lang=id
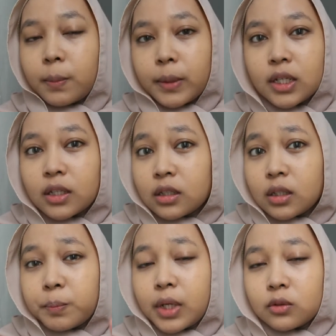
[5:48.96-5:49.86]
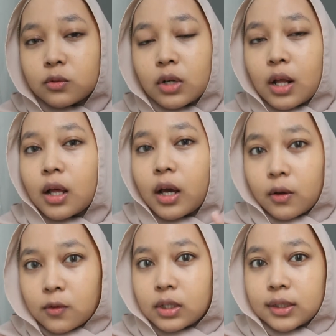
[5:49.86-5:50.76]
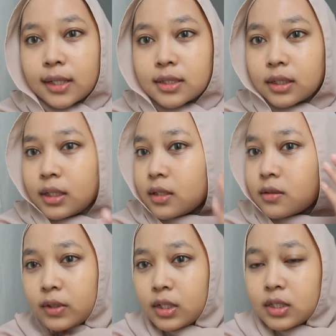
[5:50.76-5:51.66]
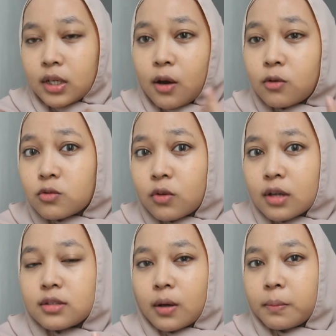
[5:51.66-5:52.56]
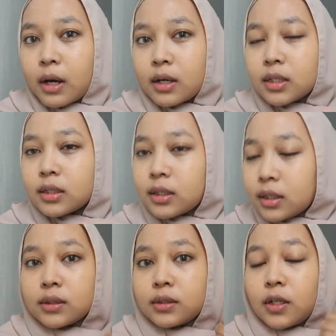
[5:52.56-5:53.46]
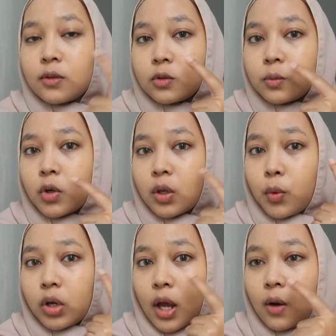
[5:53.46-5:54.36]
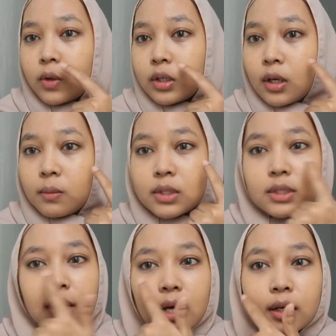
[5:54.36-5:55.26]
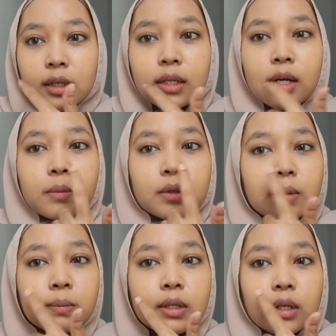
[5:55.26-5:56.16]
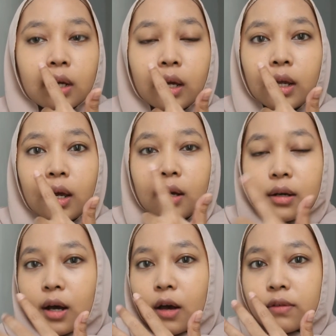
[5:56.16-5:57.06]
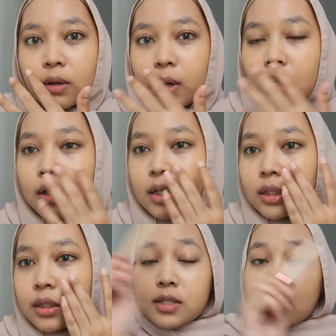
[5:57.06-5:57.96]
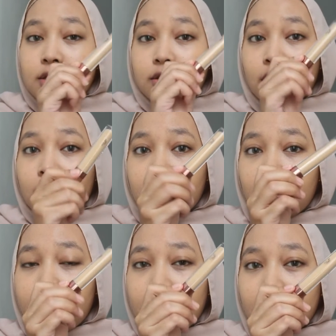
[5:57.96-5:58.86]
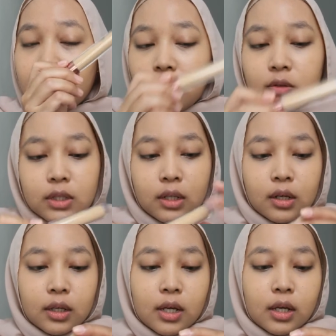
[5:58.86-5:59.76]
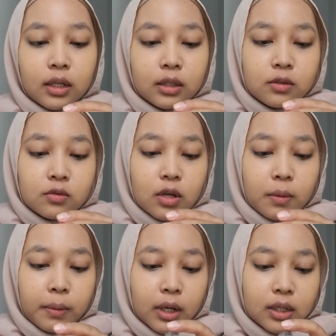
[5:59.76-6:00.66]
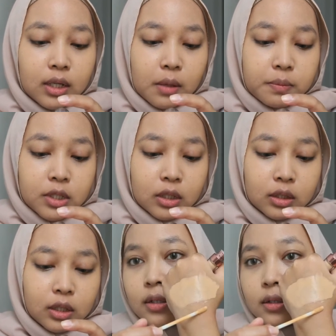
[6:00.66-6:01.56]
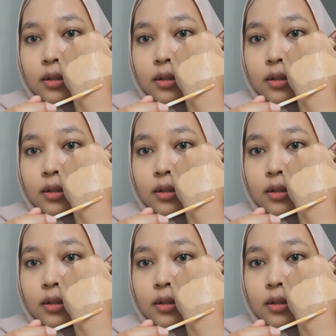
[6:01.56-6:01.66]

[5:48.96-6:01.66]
tapi ini tetap natural kayak kulit asli finishingnya aku suka cakep banget dan untuk pori-pori aku ini yang besar dia bener-bener kayak ngecover banget selanjutnya aku mau nyobain ini concealernya ini juga yang paling gelap shade-nya